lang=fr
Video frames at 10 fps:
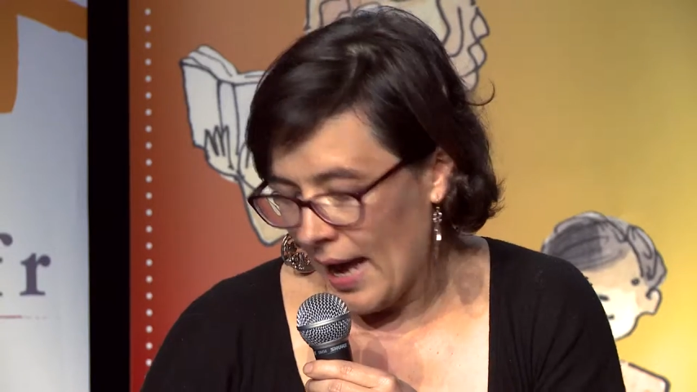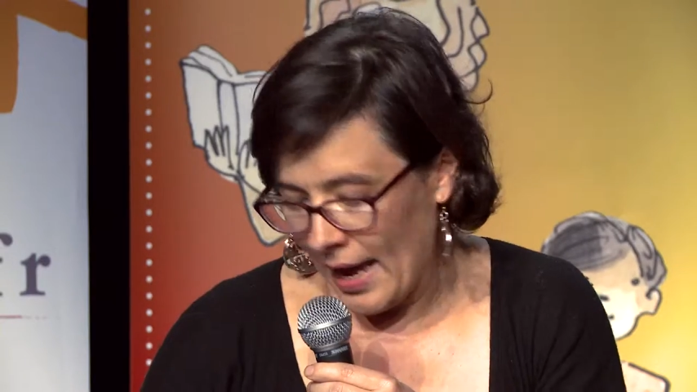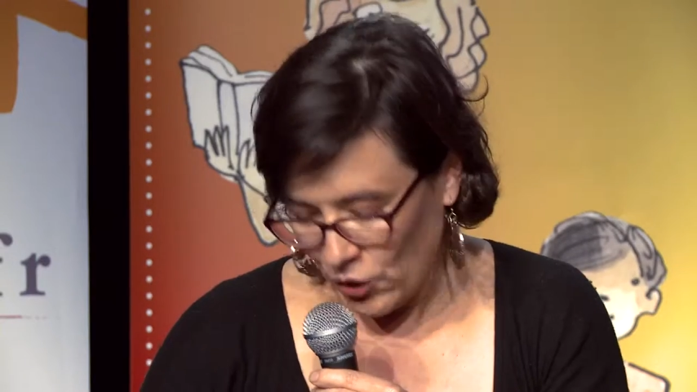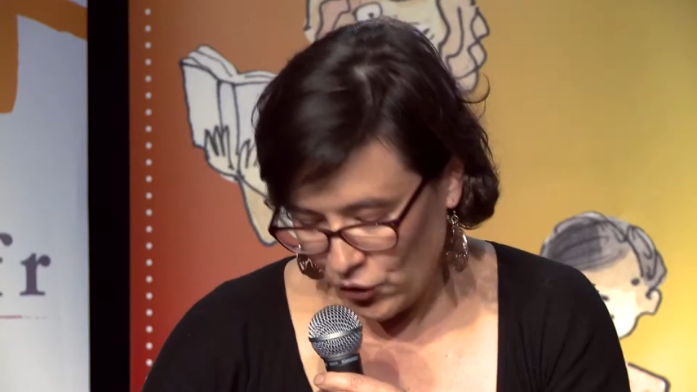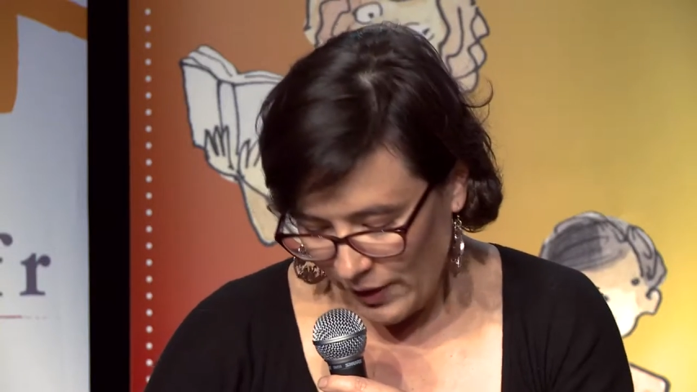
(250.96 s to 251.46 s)

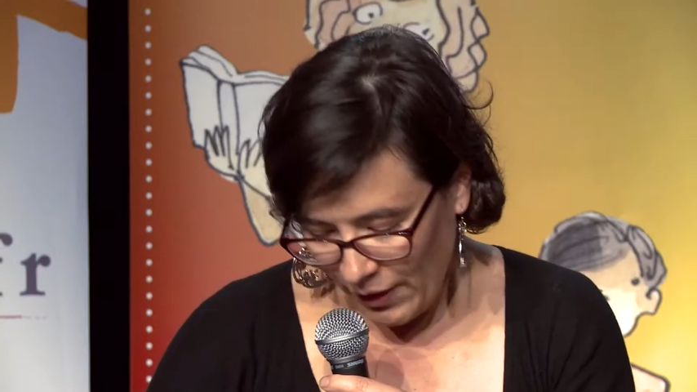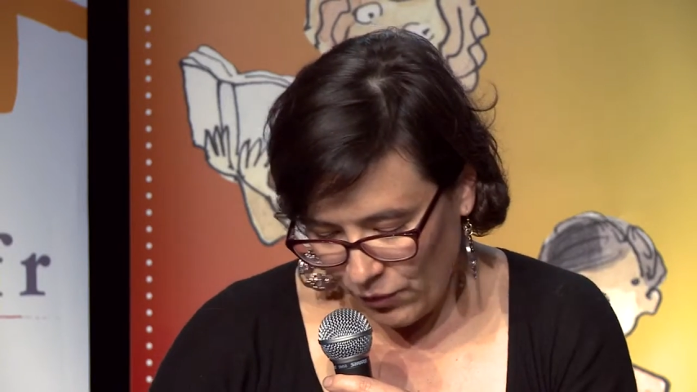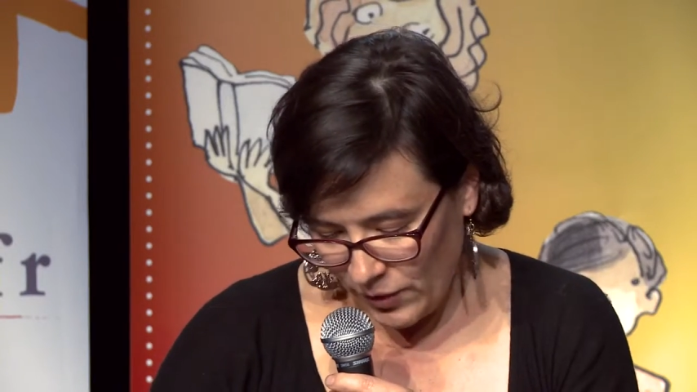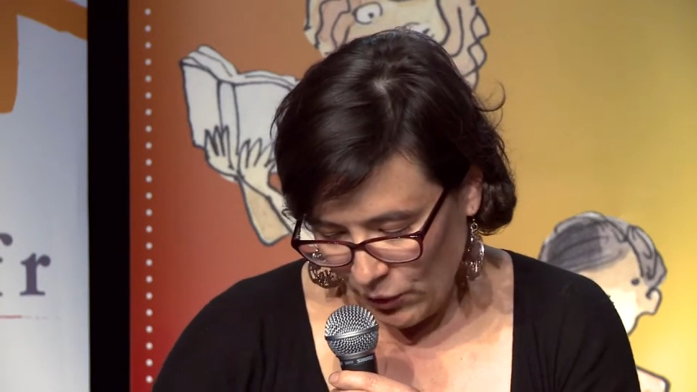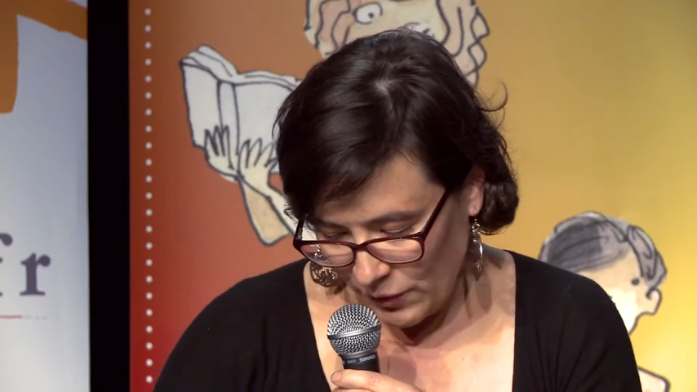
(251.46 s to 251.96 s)
Alors je voulais
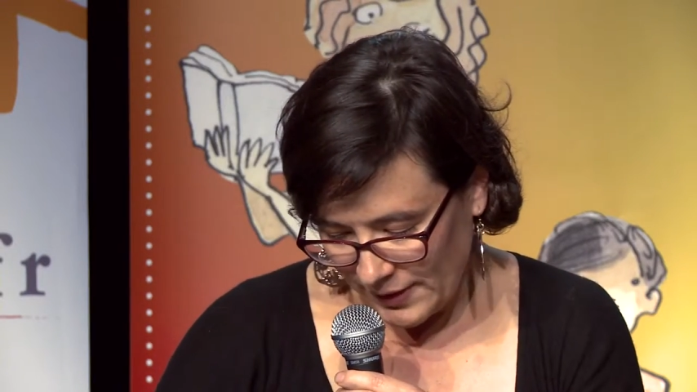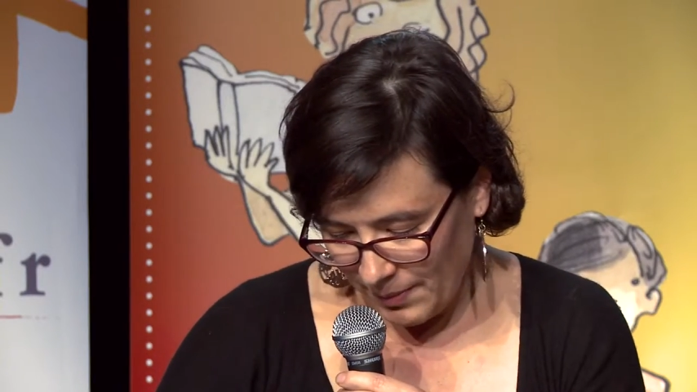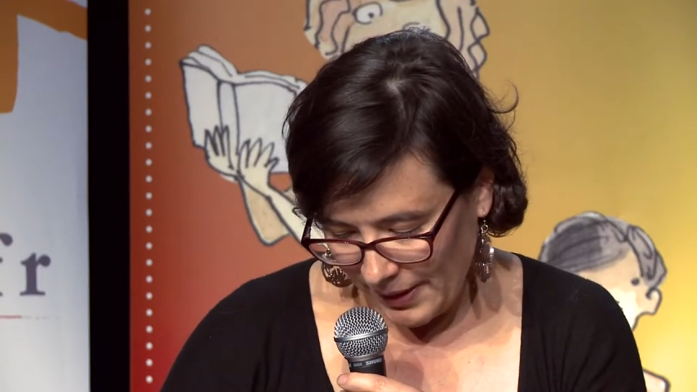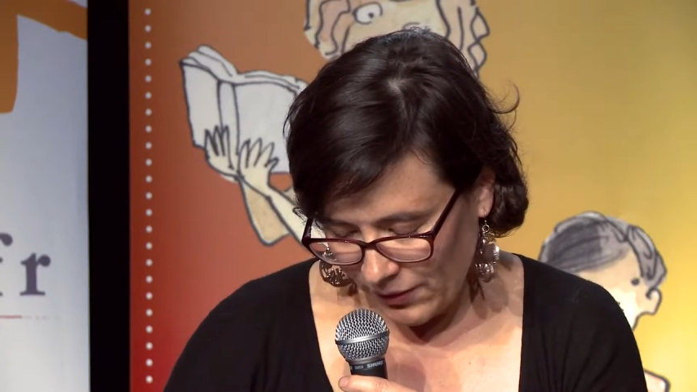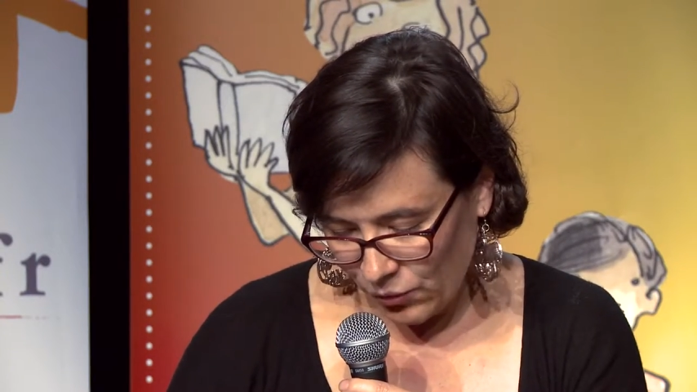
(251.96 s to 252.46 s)
revenir
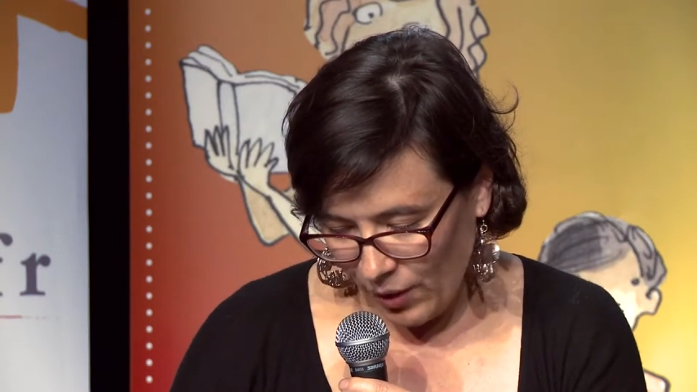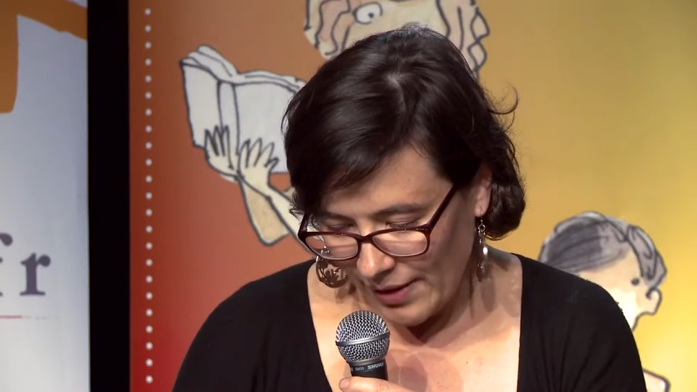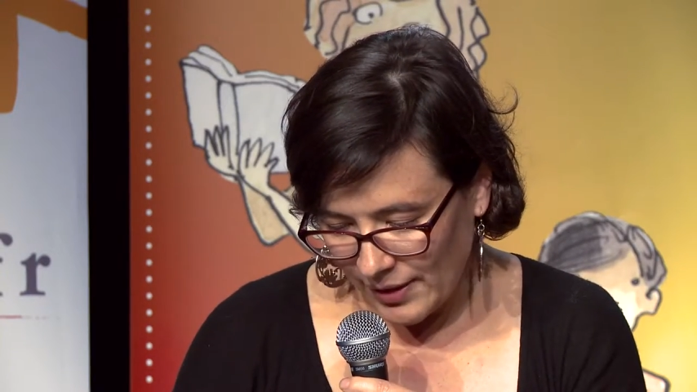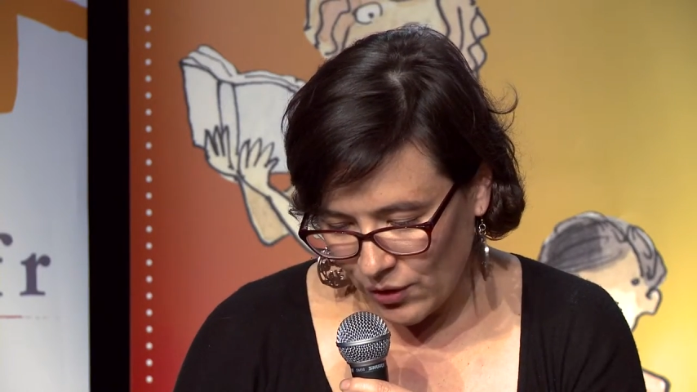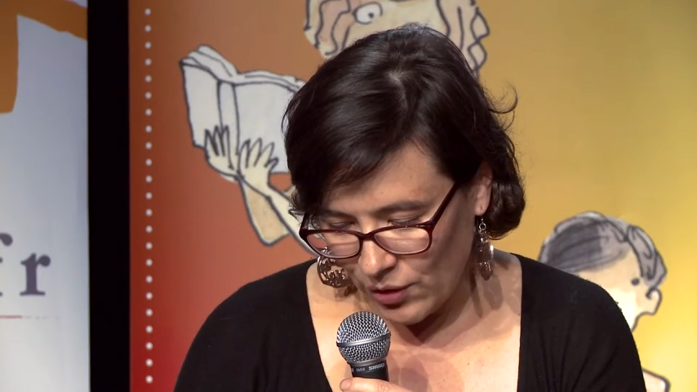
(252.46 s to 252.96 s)
aussi bien sûr
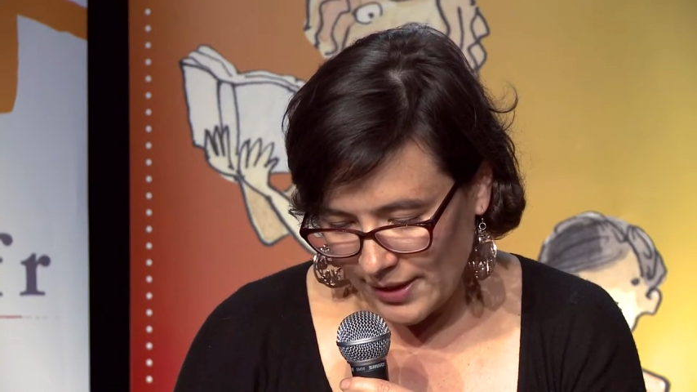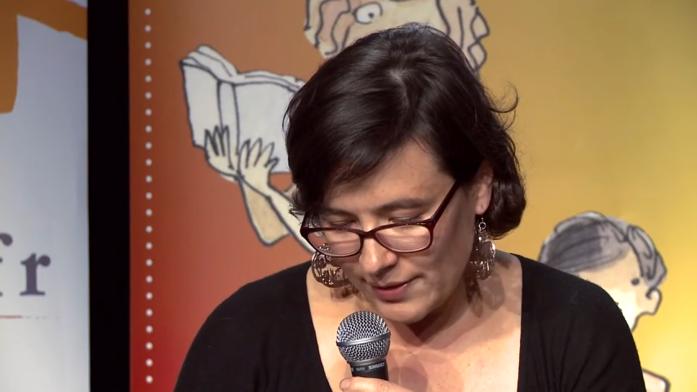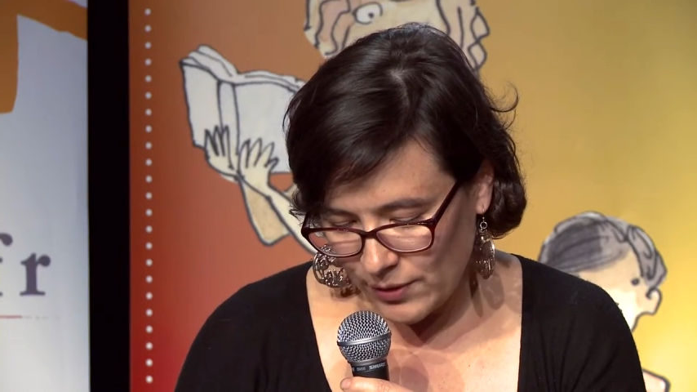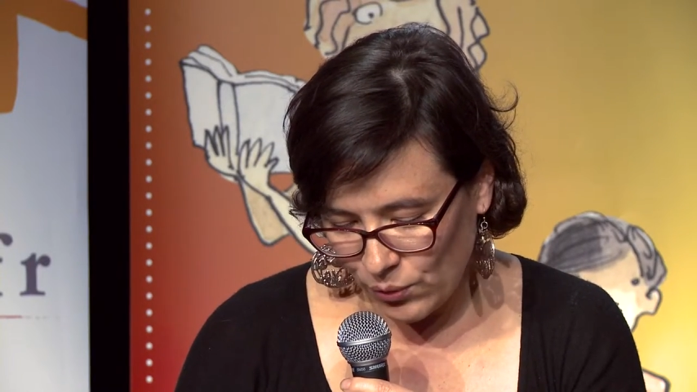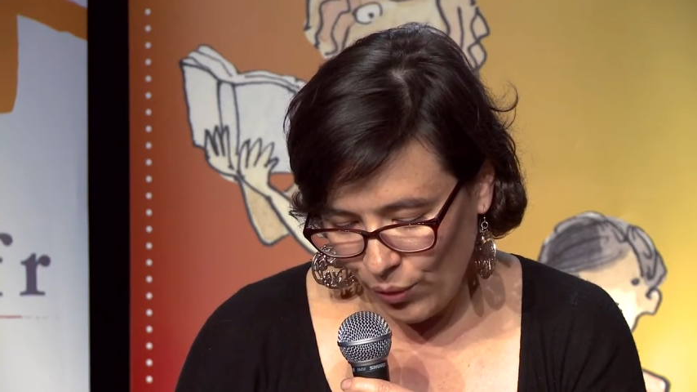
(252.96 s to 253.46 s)
à des
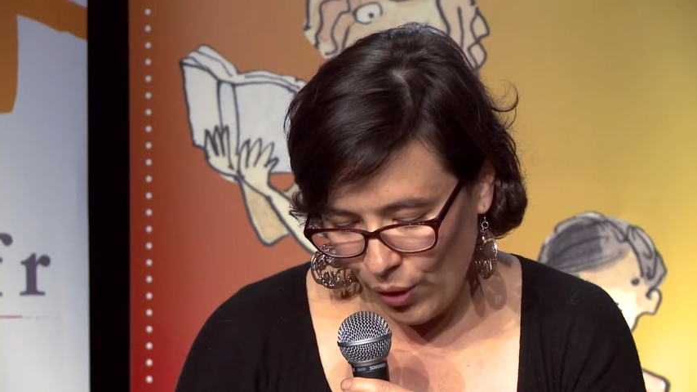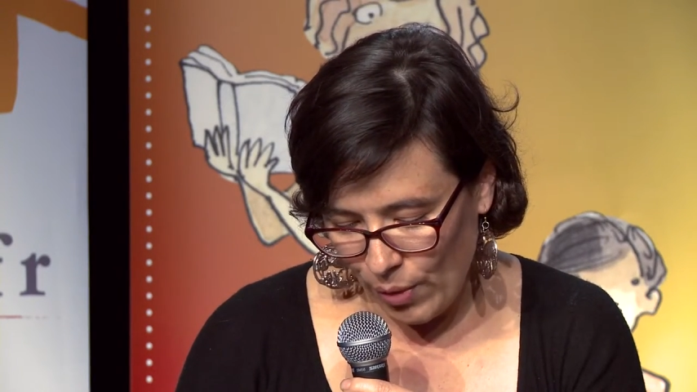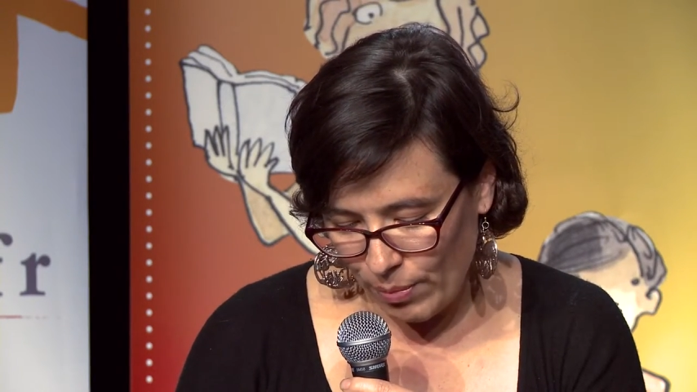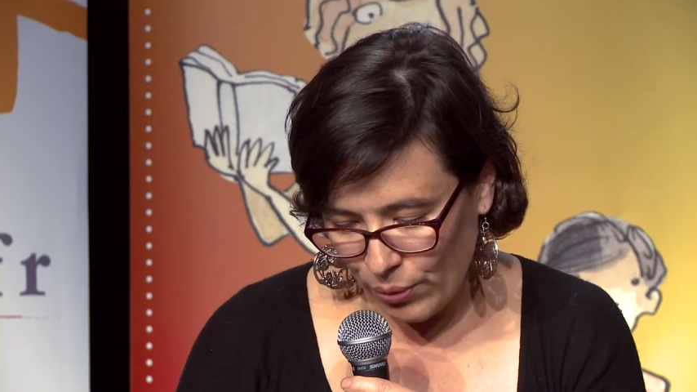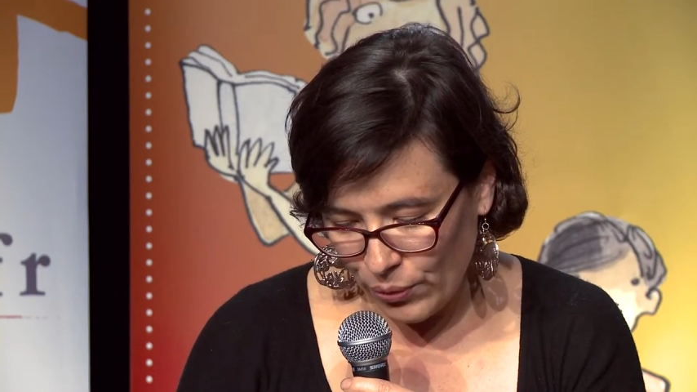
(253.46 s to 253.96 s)

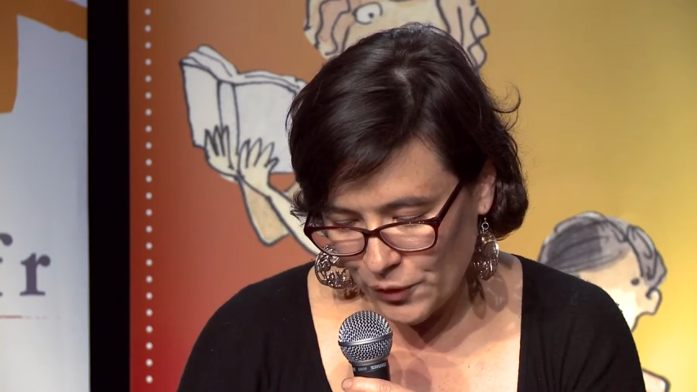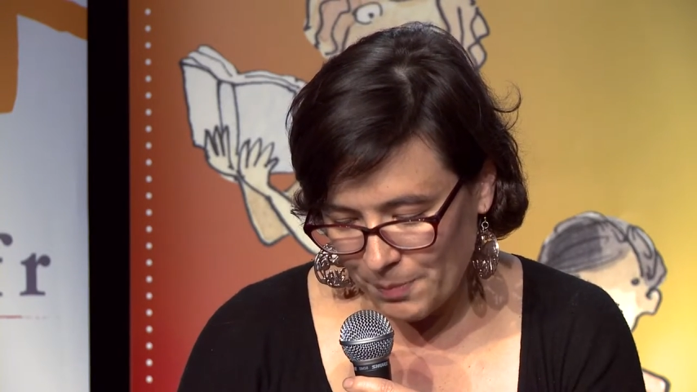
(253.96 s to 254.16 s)
collections plus